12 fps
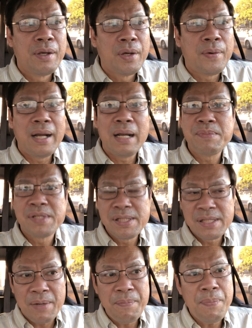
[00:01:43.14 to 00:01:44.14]
Hoài Lâm sinh
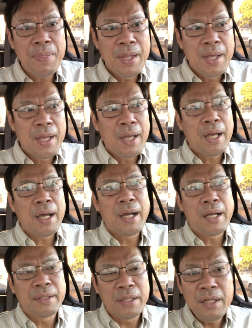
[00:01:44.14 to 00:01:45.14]
sống
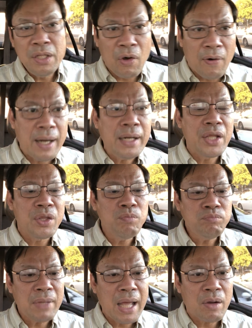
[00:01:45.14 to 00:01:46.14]
à, thỉnh thoảng thì
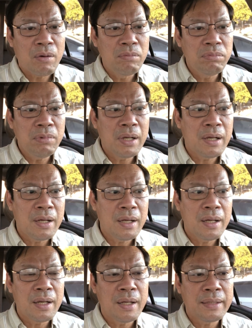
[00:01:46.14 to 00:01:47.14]
chúng ta cũng
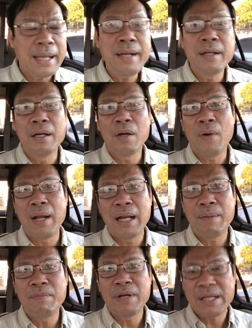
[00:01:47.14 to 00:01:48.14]
à, thấy được Hoài
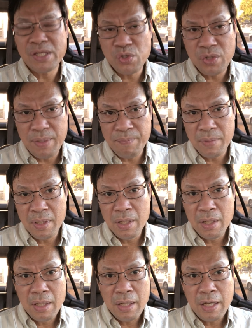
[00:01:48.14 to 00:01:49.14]
Lâm livestream
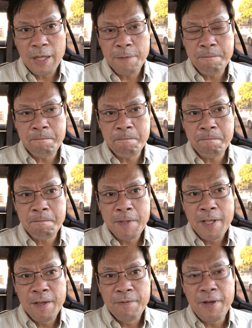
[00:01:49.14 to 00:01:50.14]
à,
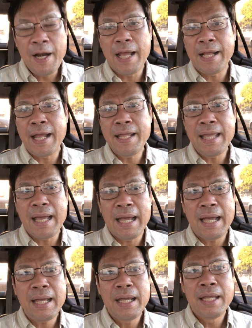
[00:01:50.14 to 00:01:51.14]
với lại khán
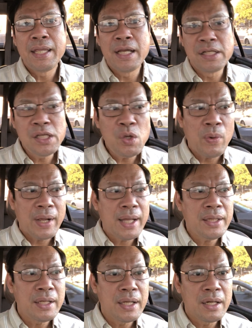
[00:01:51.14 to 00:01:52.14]
giả nhưng sức
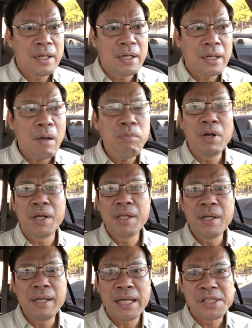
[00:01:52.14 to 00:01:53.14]
khỏe thì không được
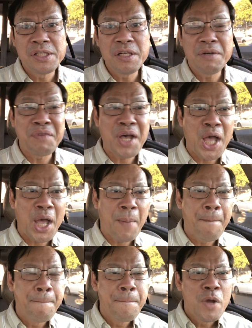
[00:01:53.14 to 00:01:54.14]
như ngày xưa và
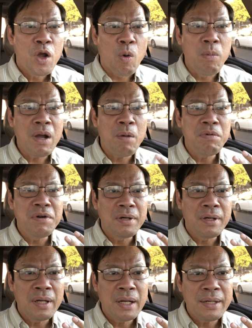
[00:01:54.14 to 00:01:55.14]
cũng
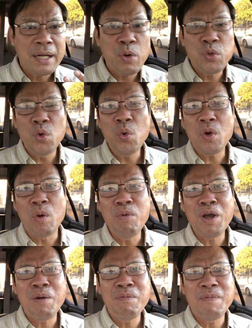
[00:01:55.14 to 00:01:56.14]
không trao chuốt
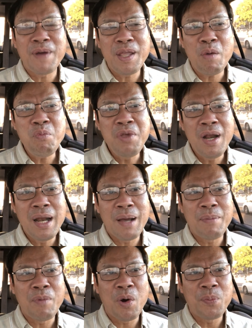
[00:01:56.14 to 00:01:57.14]
cũng không phải giống như
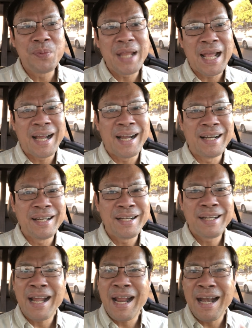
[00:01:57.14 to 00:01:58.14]
là một chàng
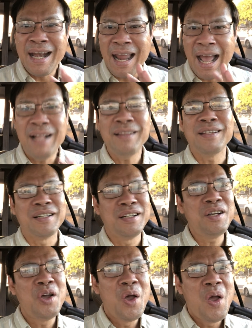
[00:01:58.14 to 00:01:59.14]
trai lãng
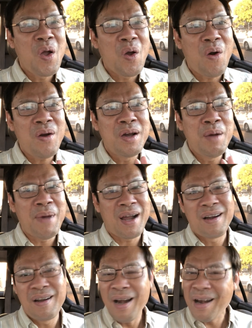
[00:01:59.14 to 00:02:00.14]
tử có gương mặt
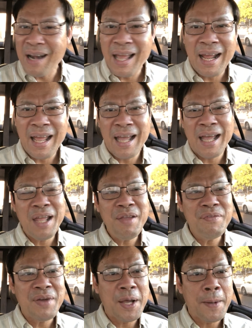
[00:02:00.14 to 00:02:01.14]
rất là khả ái
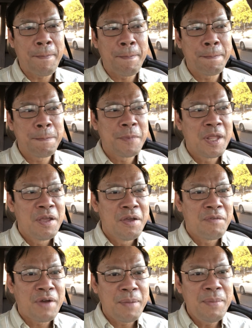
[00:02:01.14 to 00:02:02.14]
và
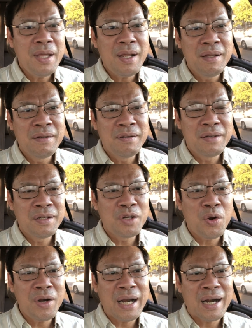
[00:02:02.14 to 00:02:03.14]
phải biết ừ,
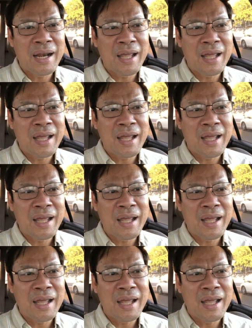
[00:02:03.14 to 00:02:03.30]
nói rằng